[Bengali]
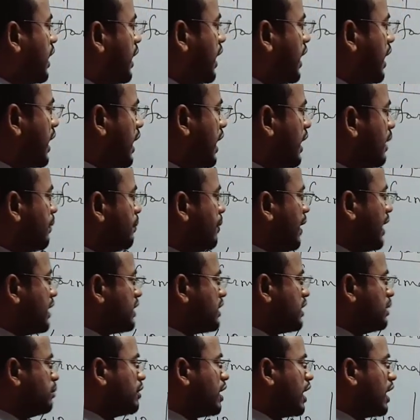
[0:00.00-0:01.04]
এখানে
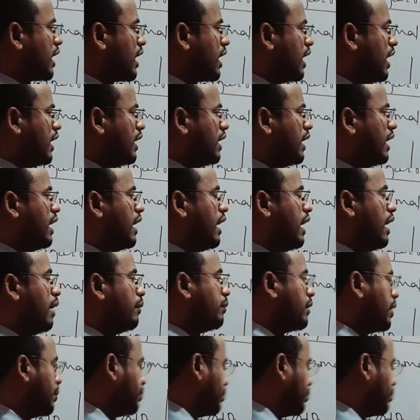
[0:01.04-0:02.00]
ভাসিন থাকায় আমরা